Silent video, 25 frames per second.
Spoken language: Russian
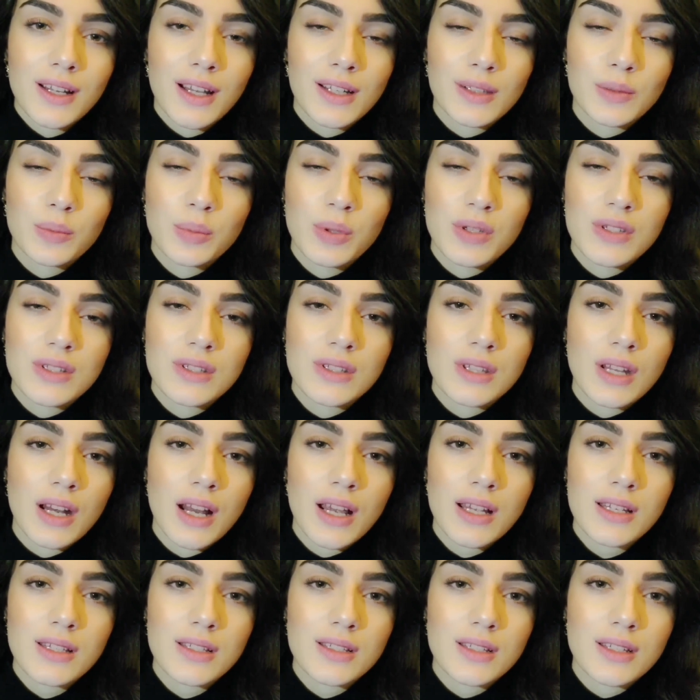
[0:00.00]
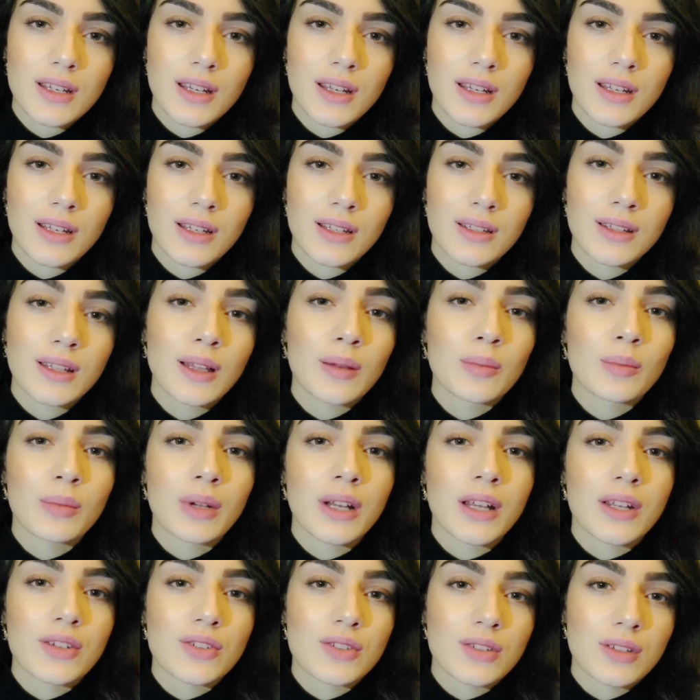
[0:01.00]
От бесстрастия и до
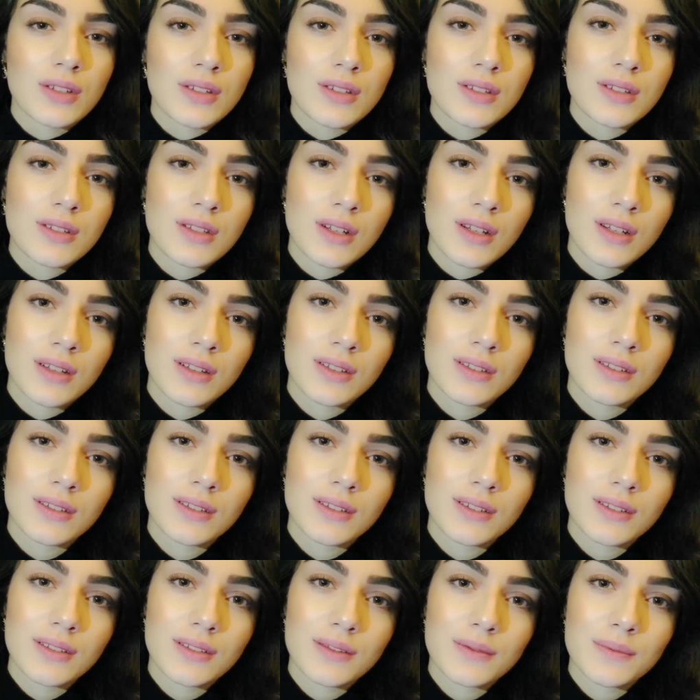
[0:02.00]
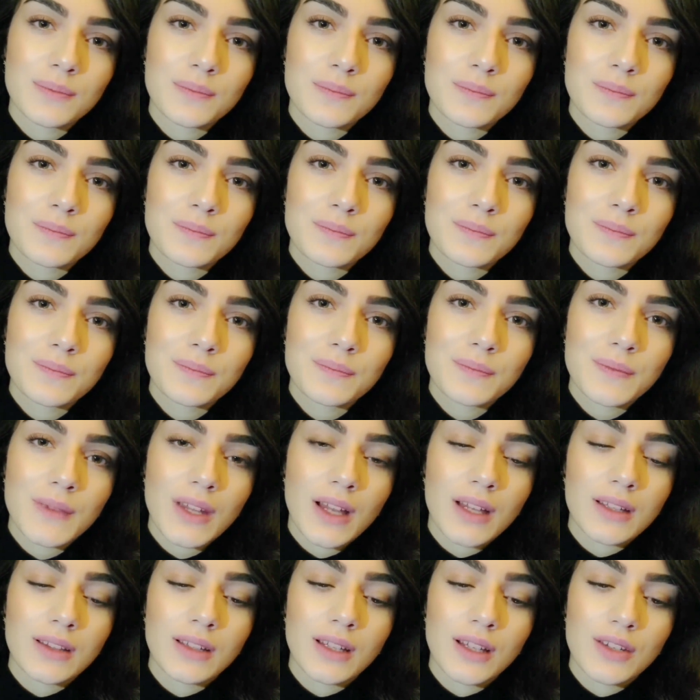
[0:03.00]
млечности.
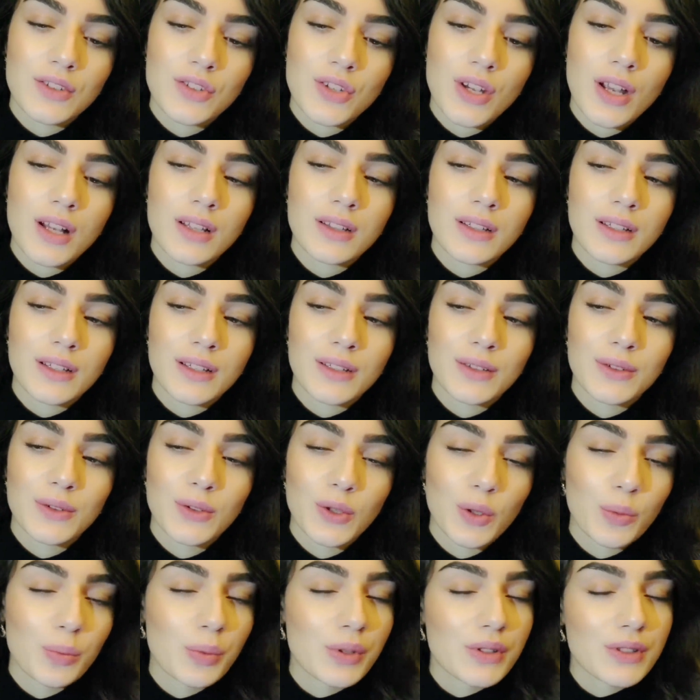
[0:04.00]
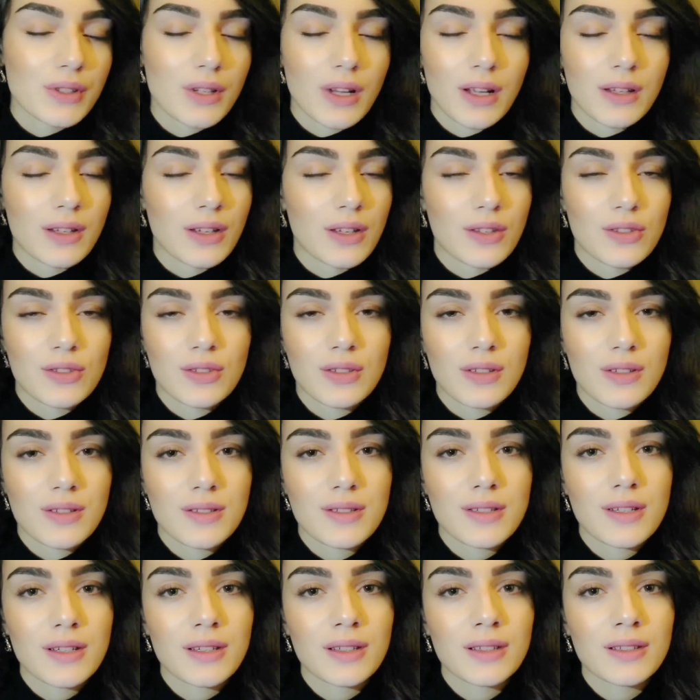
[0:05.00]
От начала и до
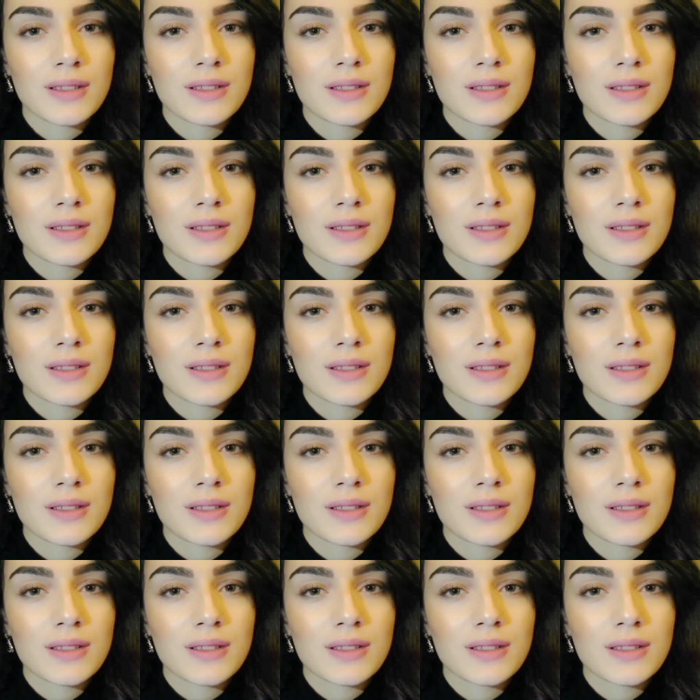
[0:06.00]
бесконечности.